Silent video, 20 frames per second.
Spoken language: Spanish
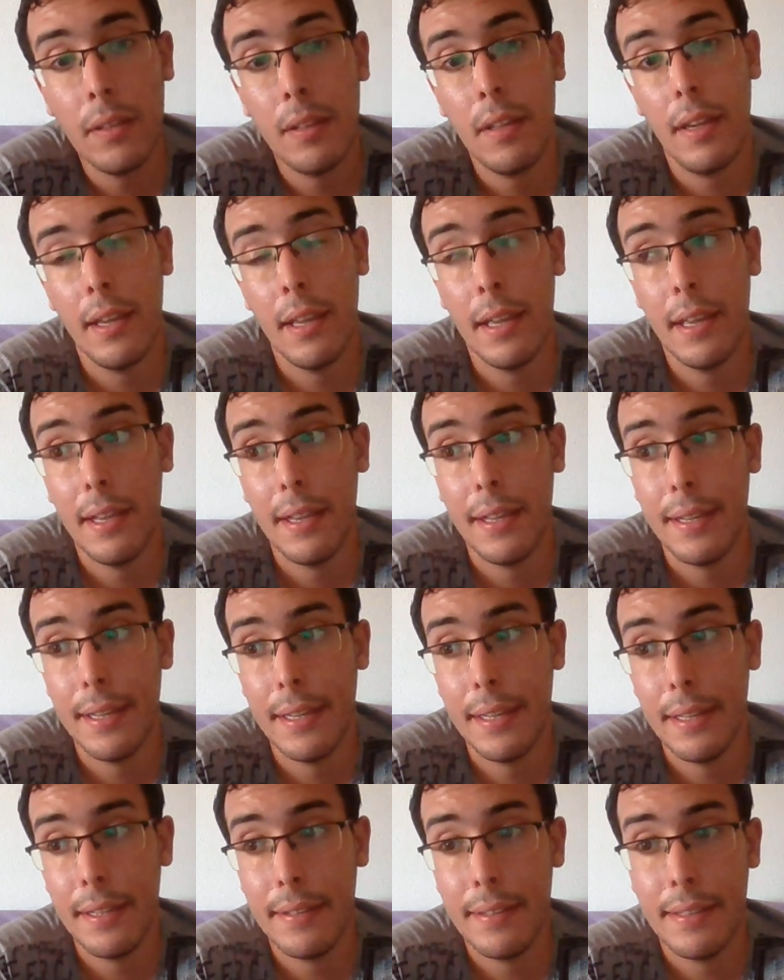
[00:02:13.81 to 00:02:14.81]

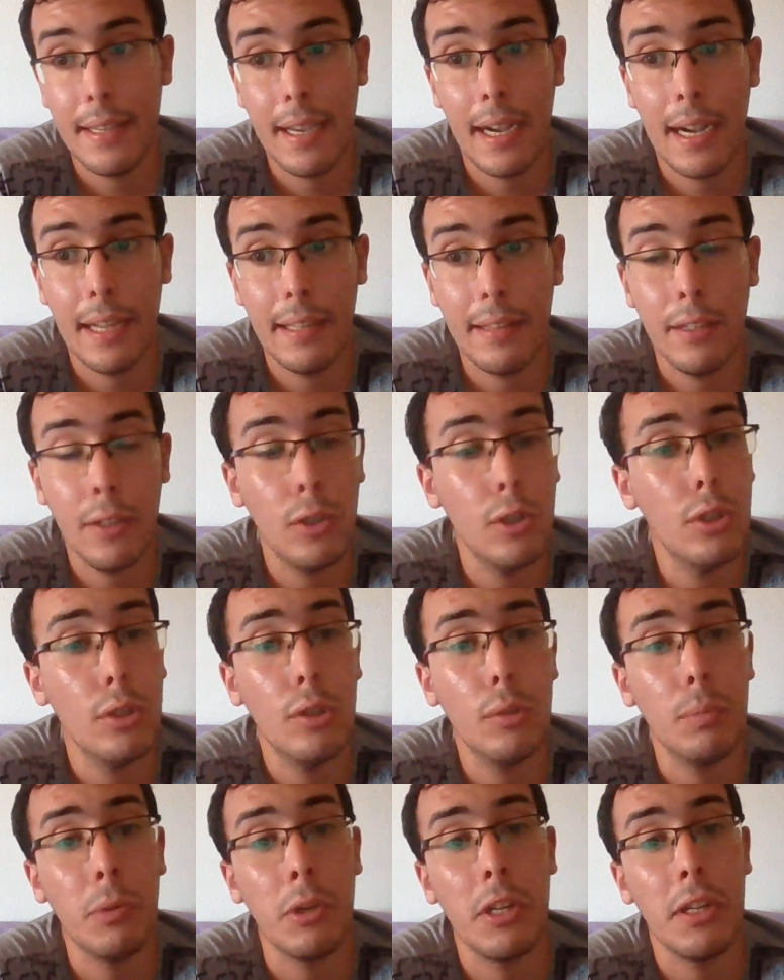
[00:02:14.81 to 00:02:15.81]
eh, ya
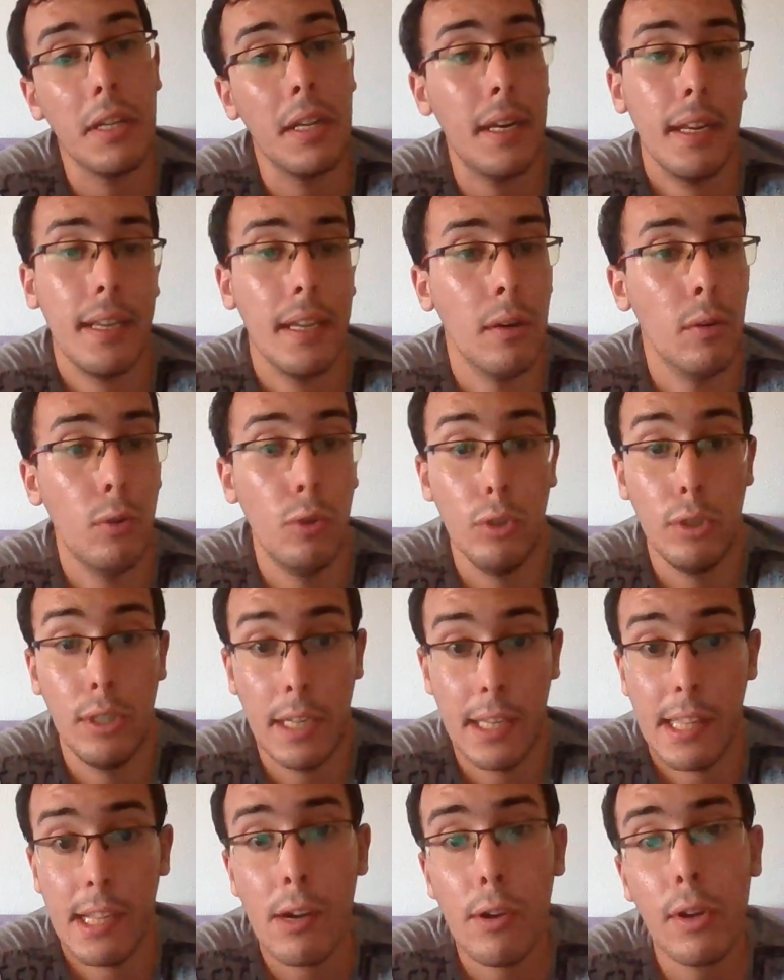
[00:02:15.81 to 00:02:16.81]
digo por internet que el juego
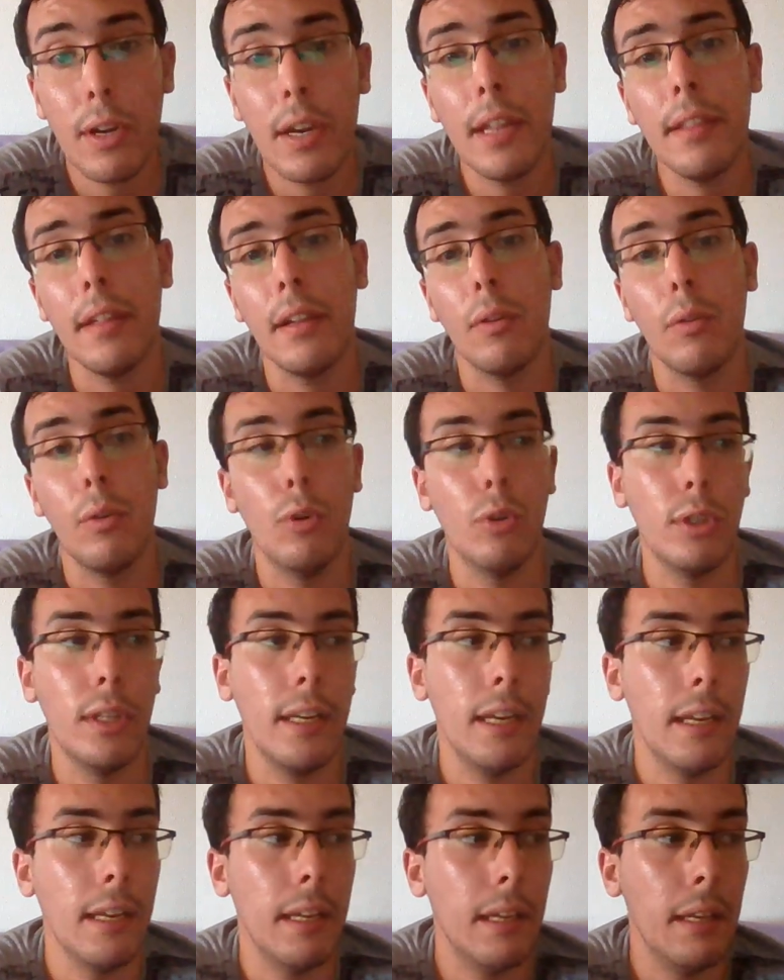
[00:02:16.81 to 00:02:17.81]
tiene downgrade, el juego
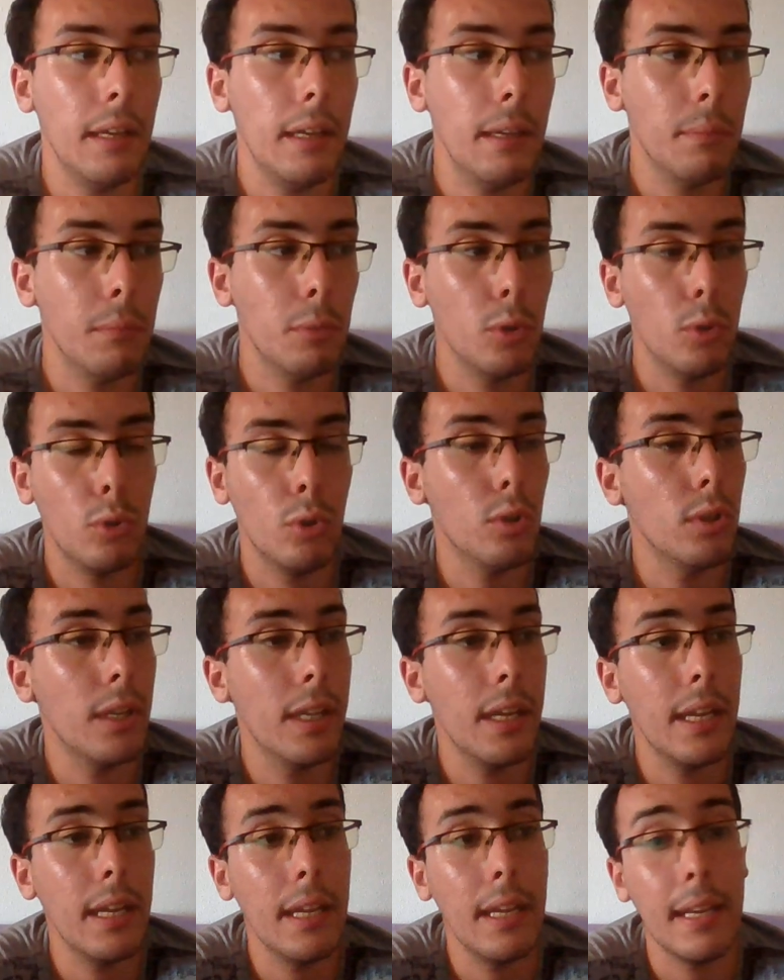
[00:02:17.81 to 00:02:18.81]
tiene un montón
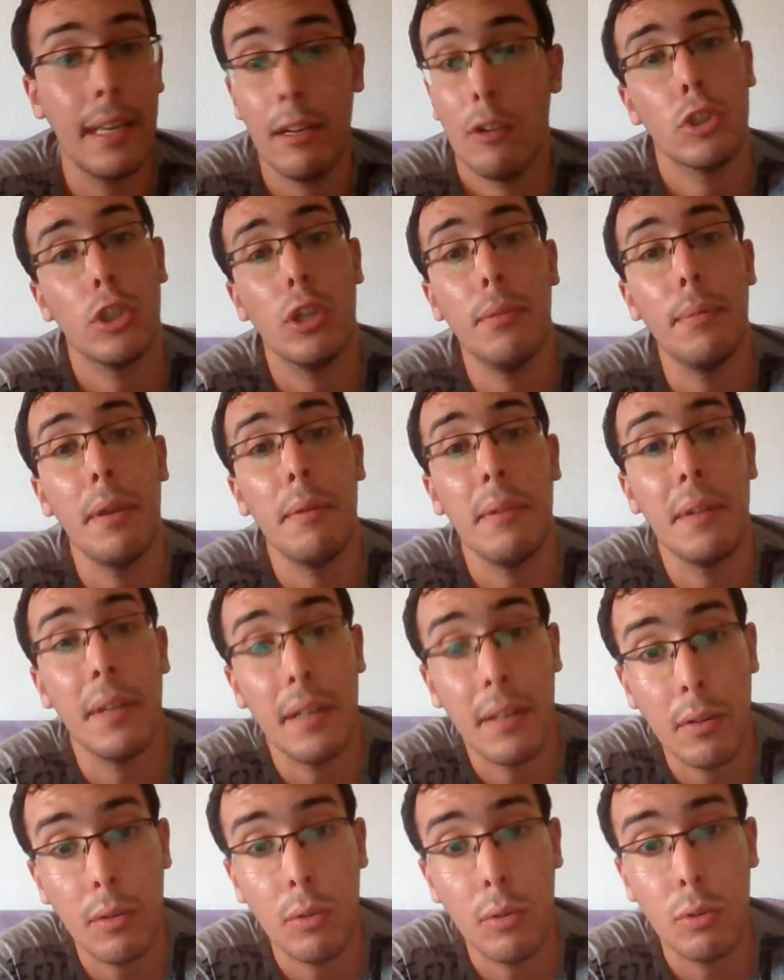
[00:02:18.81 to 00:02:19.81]
de... que no se ve
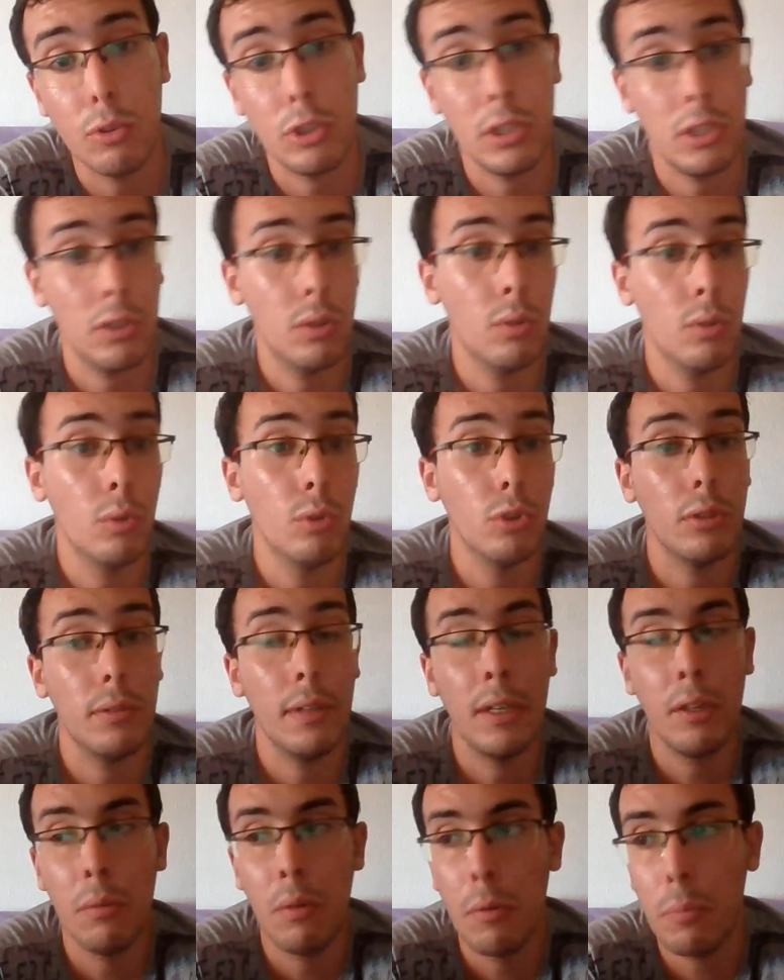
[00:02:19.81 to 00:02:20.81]
bien el juego, esos el juego se
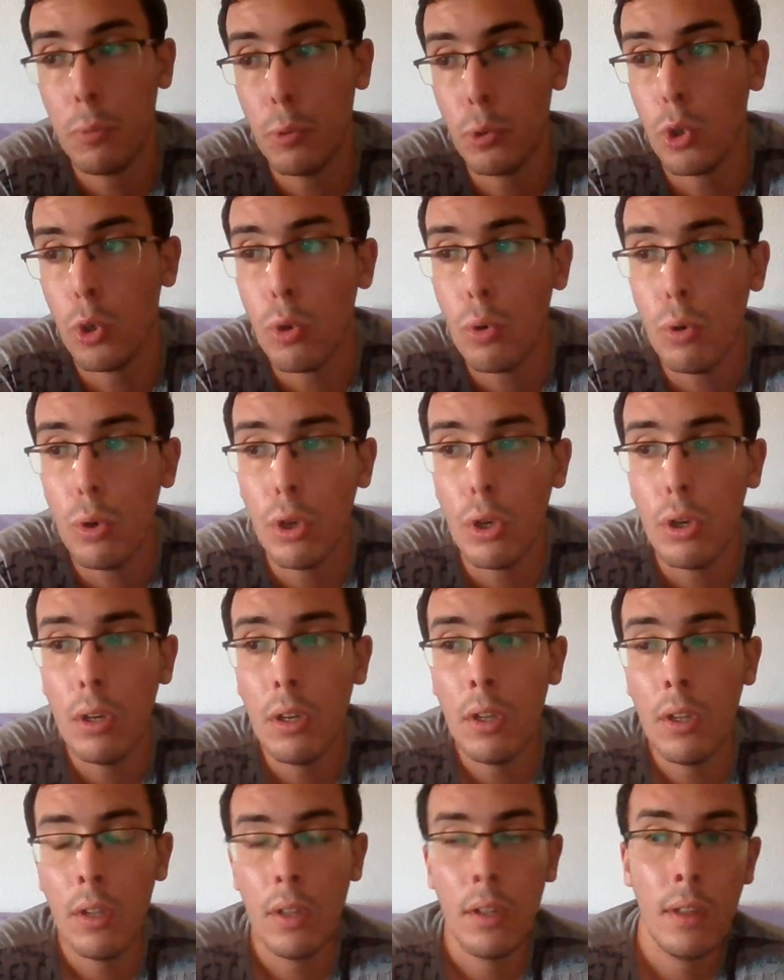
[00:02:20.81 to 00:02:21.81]
ve como el puto culo,
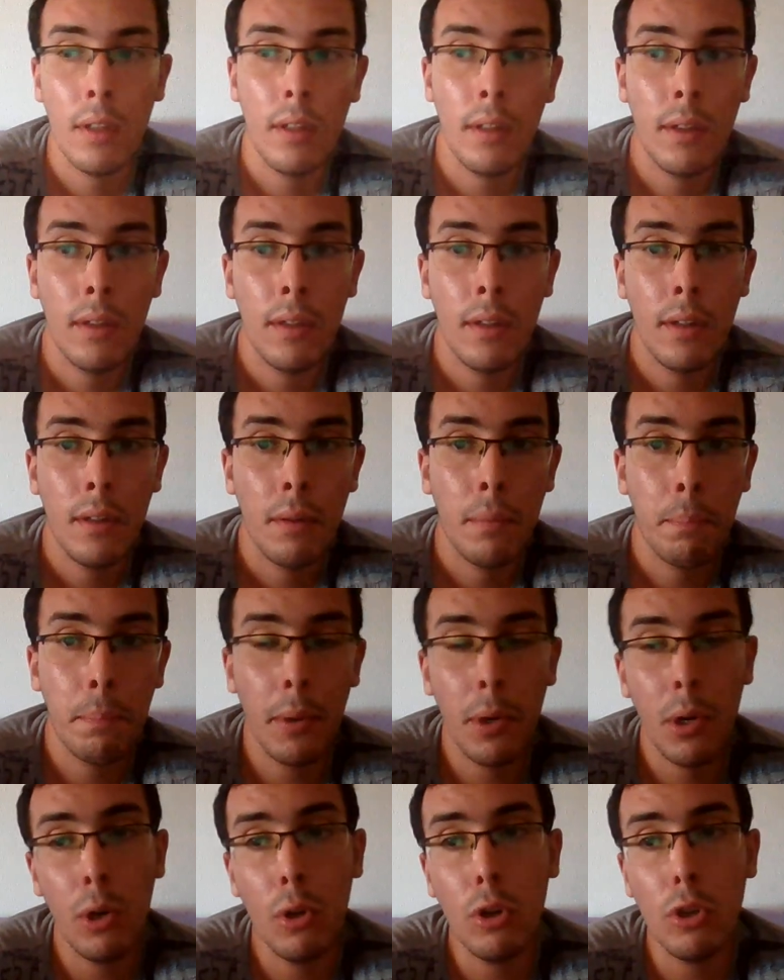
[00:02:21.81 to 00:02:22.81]

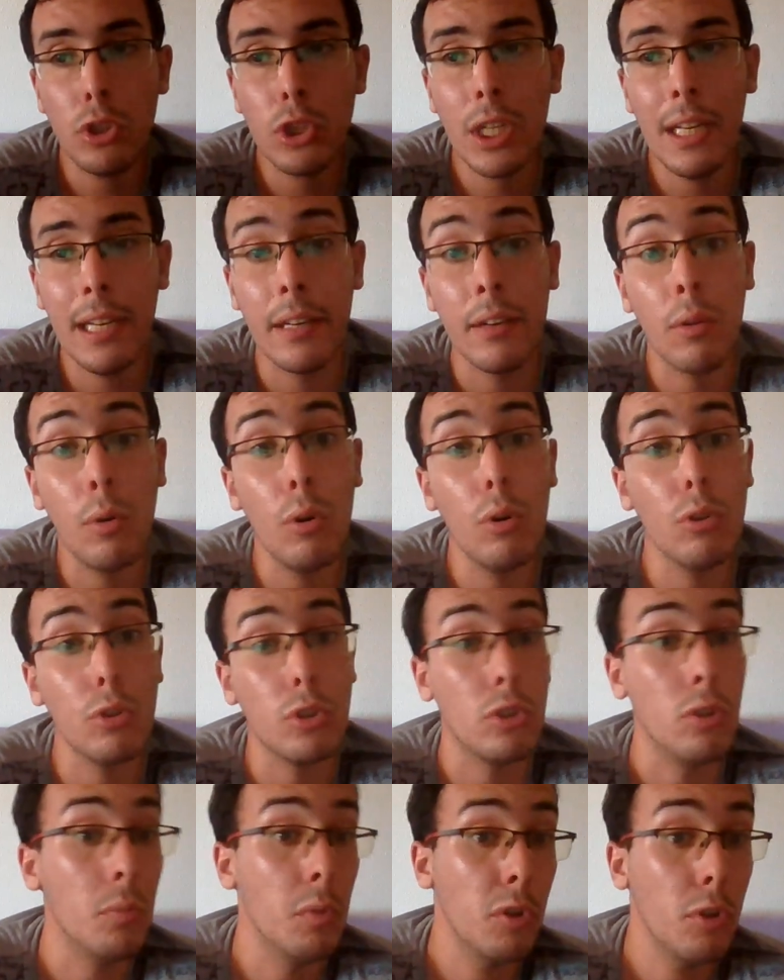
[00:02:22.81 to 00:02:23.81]
pero luego salen
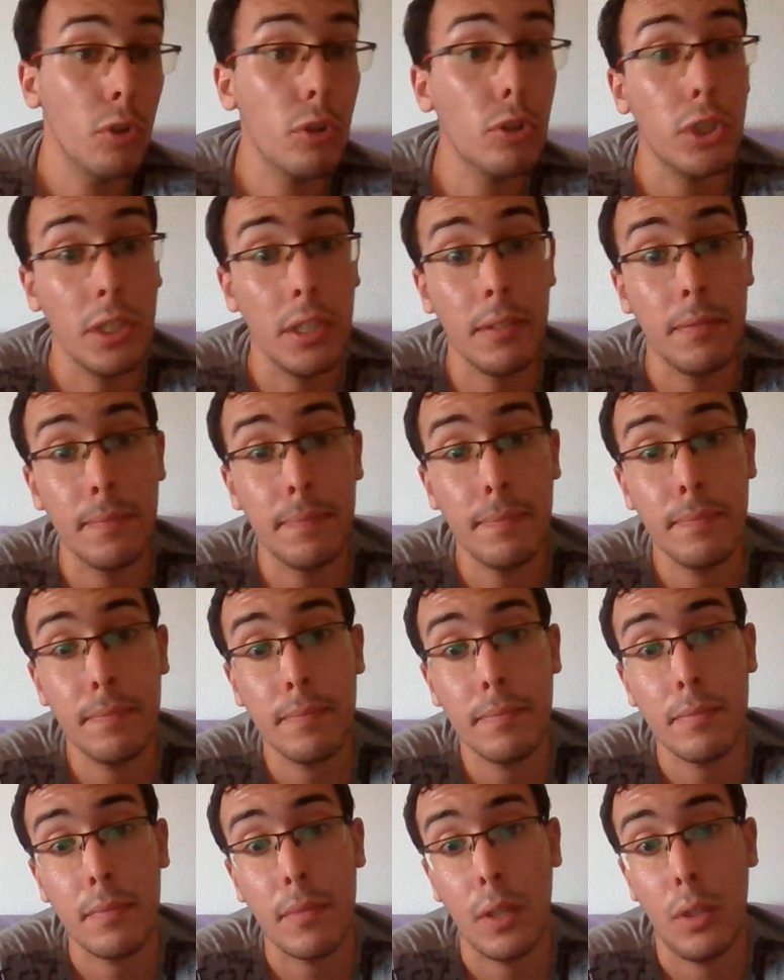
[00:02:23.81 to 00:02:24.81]
juegos como Yoshi,
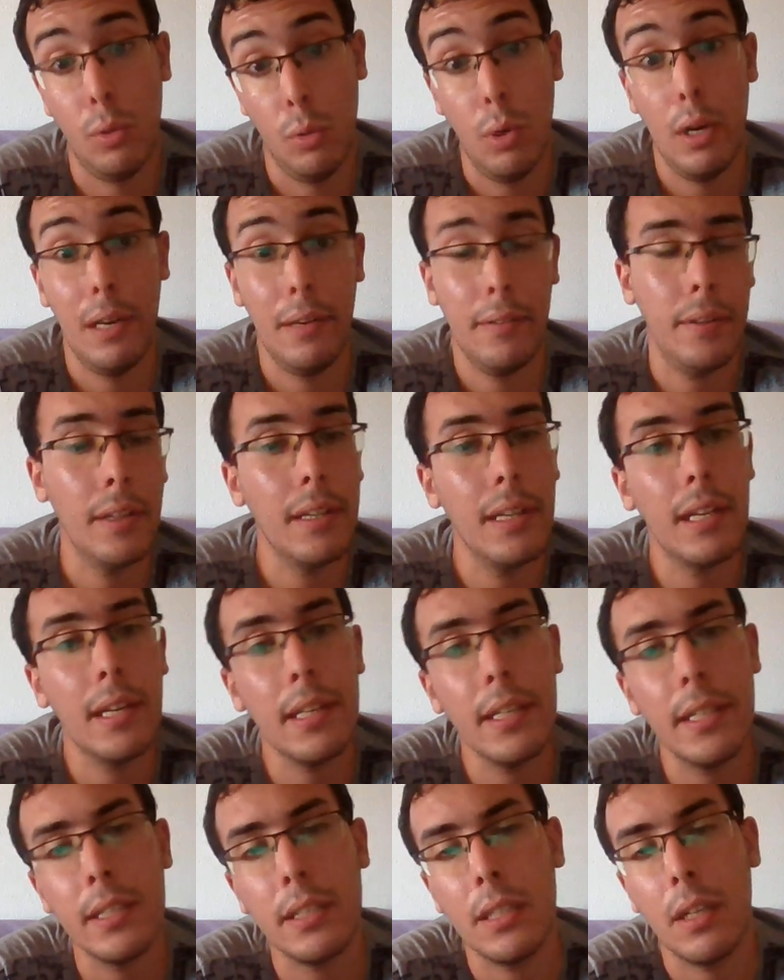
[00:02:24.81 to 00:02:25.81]
el Zelda
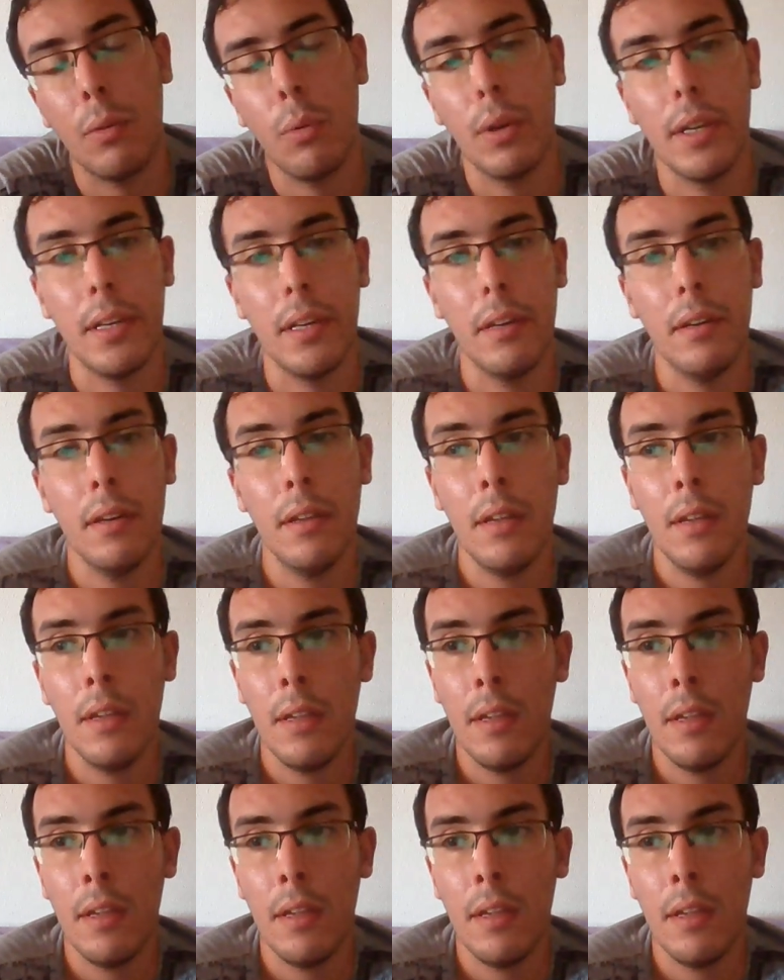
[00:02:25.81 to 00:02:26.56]
Link's Awakening.